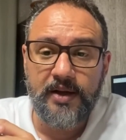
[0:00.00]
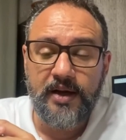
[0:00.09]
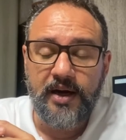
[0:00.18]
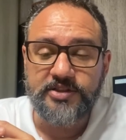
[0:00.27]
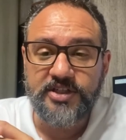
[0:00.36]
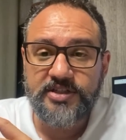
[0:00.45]

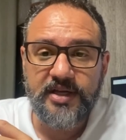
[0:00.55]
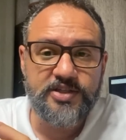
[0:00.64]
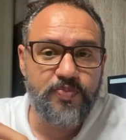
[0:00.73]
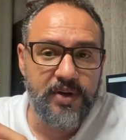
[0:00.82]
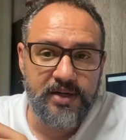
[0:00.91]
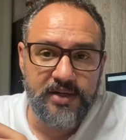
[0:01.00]
A gente está
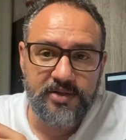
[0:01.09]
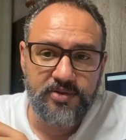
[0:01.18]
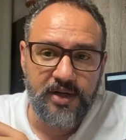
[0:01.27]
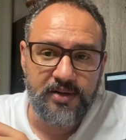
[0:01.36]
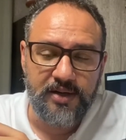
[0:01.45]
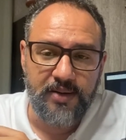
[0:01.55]
esperando
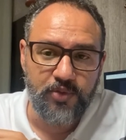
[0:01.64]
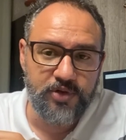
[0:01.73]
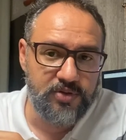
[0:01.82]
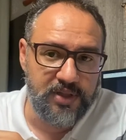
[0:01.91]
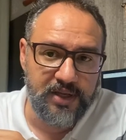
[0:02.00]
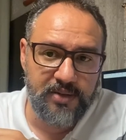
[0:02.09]
há, há,
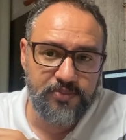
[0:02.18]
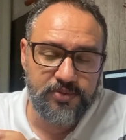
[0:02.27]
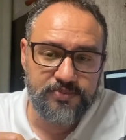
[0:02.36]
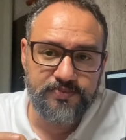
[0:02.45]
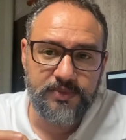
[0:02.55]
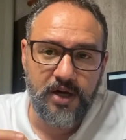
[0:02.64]
muito
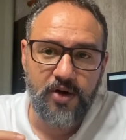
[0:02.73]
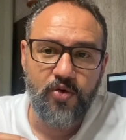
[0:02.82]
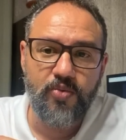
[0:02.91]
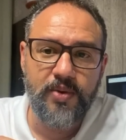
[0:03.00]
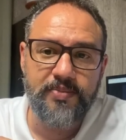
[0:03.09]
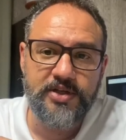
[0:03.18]
tempo
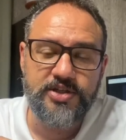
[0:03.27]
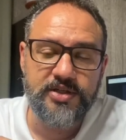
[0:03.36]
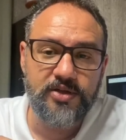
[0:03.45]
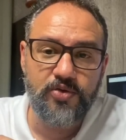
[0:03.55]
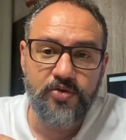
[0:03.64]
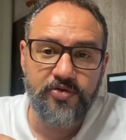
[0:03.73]
alguma
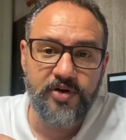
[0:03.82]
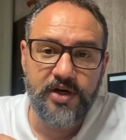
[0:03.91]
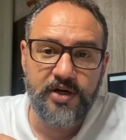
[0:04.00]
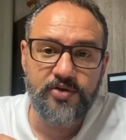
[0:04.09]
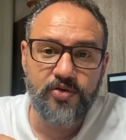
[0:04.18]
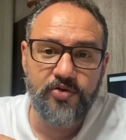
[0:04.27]
medida do
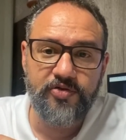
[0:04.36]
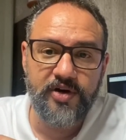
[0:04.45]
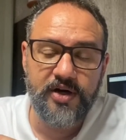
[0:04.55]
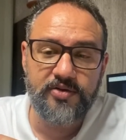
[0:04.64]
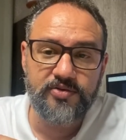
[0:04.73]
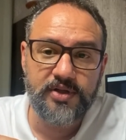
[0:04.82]
governo e o
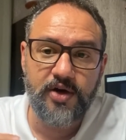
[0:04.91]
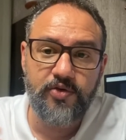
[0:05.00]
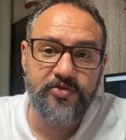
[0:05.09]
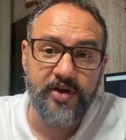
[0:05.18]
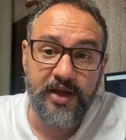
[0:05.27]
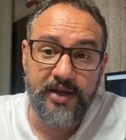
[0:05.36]
governo não
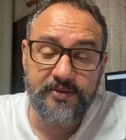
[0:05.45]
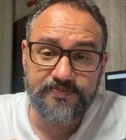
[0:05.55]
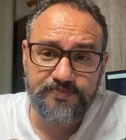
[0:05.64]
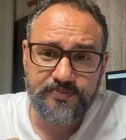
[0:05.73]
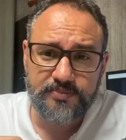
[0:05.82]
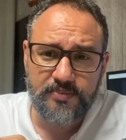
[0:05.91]
vem
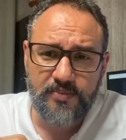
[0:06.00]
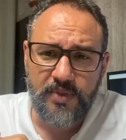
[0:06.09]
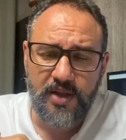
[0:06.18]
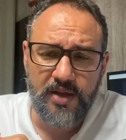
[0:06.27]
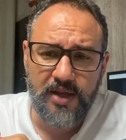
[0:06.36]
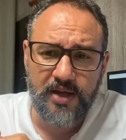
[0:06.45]

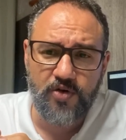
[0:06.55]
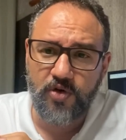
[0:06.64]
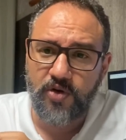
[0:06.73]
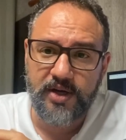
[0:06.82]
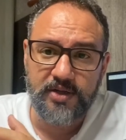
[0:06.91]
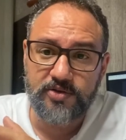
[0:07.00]
é,
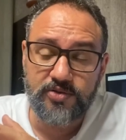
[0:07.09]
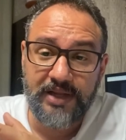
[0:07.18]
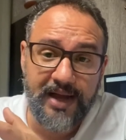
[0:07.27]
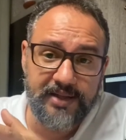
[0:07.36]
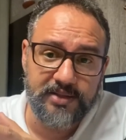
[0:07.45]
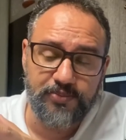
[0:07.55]
colocando
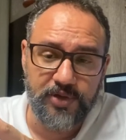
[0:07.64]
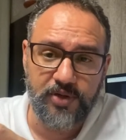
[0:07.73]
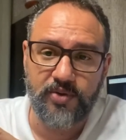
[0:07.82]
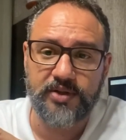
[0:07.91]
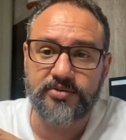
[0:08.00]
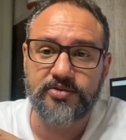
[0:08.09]
nada por
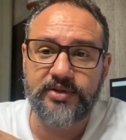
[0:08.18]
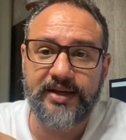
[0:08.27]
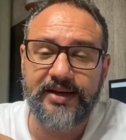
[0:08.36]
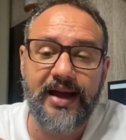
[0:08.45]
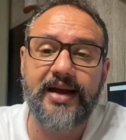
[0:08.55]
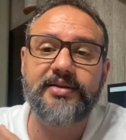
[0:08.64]
enquanto, não tem
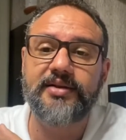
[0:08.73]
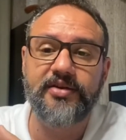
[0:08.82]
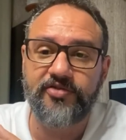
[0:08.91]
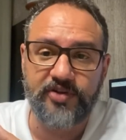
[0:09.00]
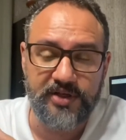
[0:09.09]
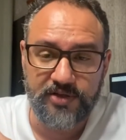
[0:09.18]
nada
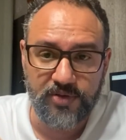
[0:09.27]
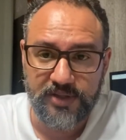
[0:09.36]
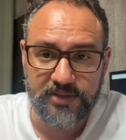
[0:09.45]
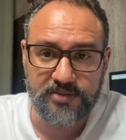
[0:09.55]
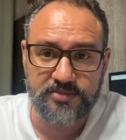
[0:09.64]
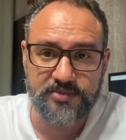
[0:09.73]
definido
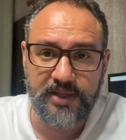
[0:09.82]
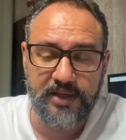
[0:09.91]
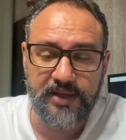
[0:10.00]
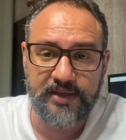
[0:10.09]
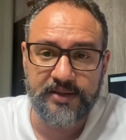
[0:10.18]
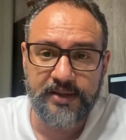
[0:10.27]
ainda, não tem,